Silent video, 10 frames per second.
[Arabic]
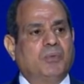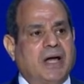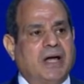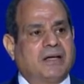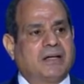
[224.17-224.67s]

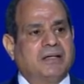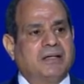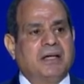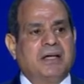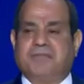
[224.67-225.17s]
المناخ
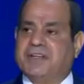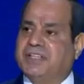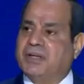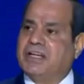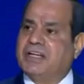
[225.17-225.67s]
في
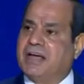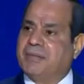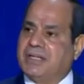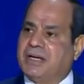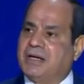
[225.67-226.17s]
الدول
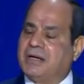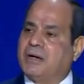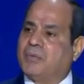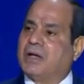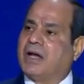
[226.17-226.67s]
الناميه
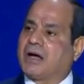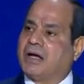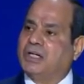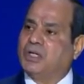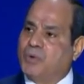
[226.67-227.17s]

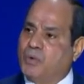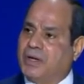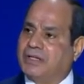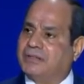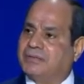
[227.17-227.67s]
والاقل
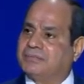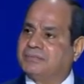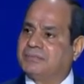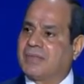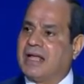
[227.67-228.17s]
نموا
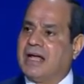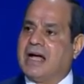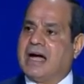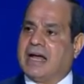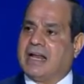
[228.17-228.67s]

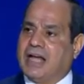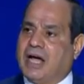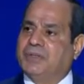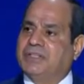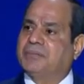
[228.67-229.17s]
على نحو